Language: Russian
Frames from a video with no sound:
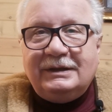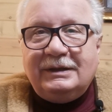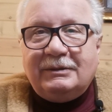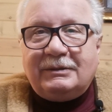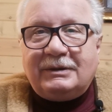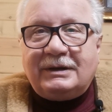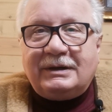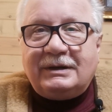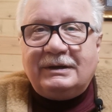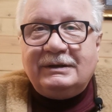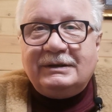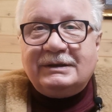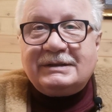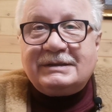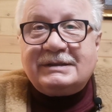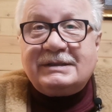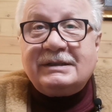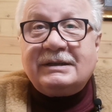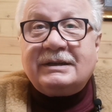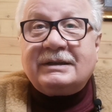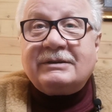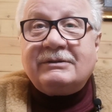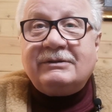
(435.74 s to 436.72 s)
Не
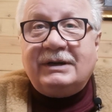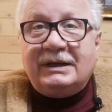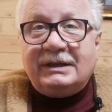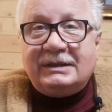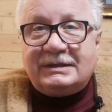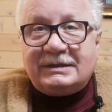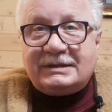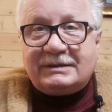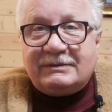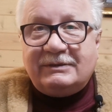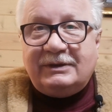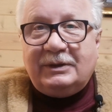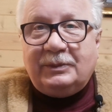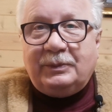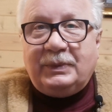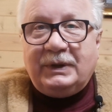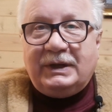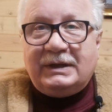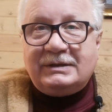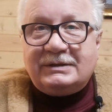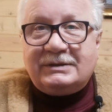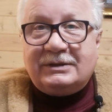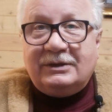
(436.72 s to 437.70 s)
зарывайте свои
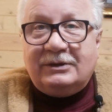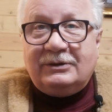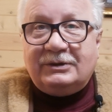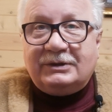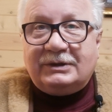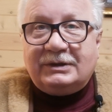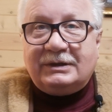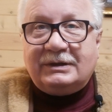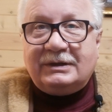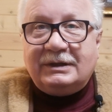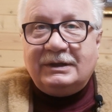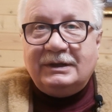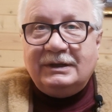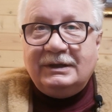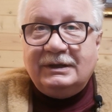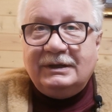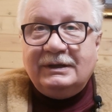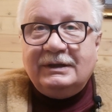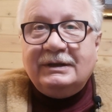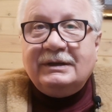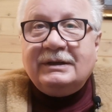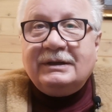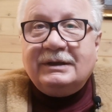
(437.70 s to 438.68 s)
пять злотых
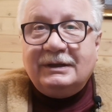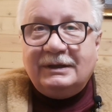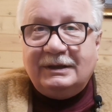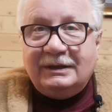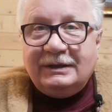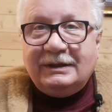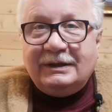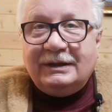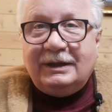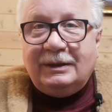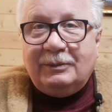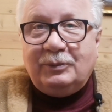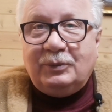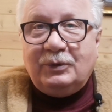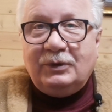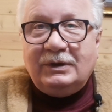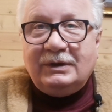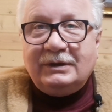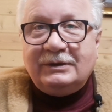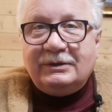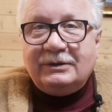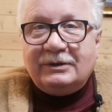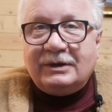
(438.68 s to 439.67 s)
на
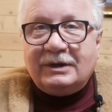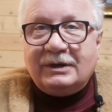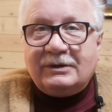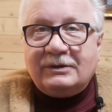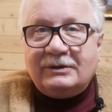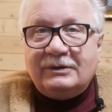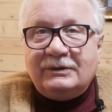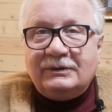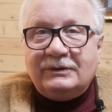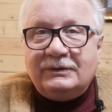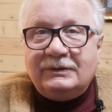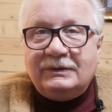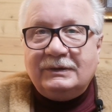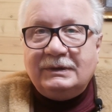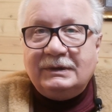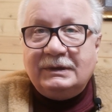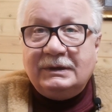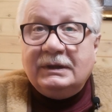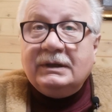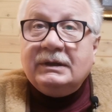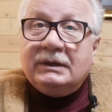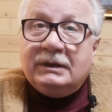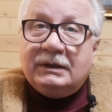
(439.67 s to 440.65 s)
поле дураков.
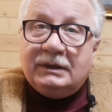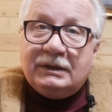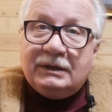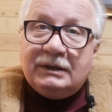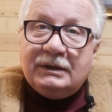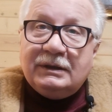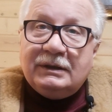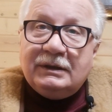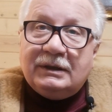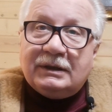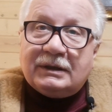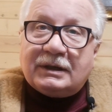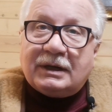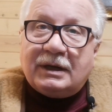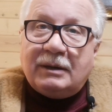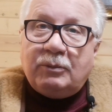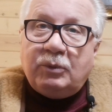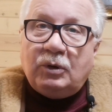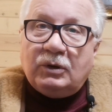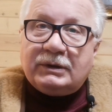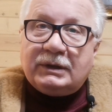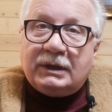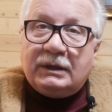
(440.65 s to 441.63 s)

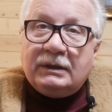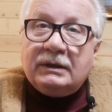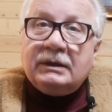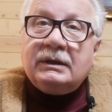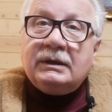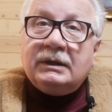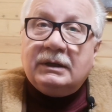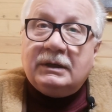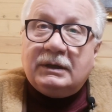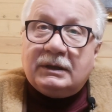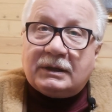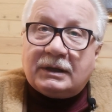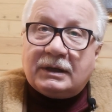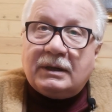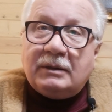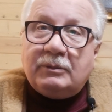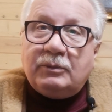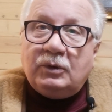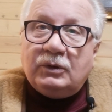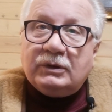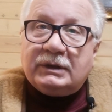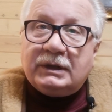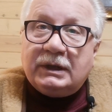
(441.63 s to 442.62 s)
Работа,
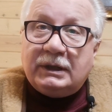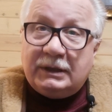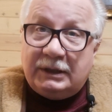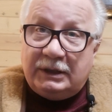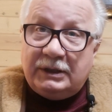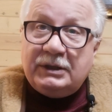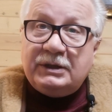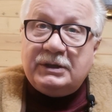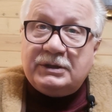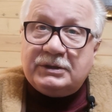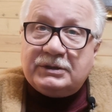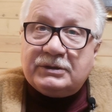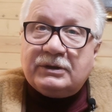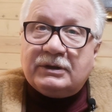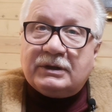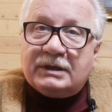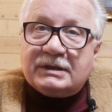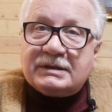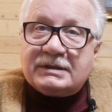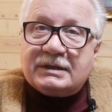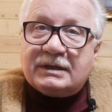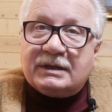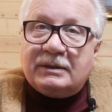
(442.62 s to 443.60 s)
работа и еще
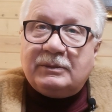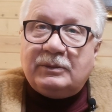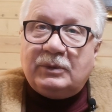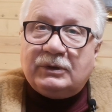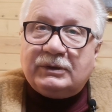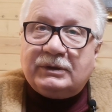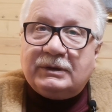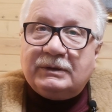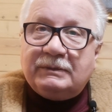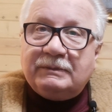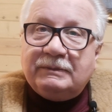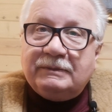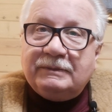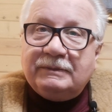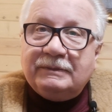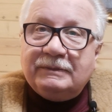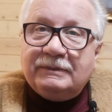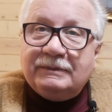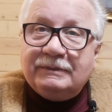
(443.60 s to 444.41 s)
раз работа.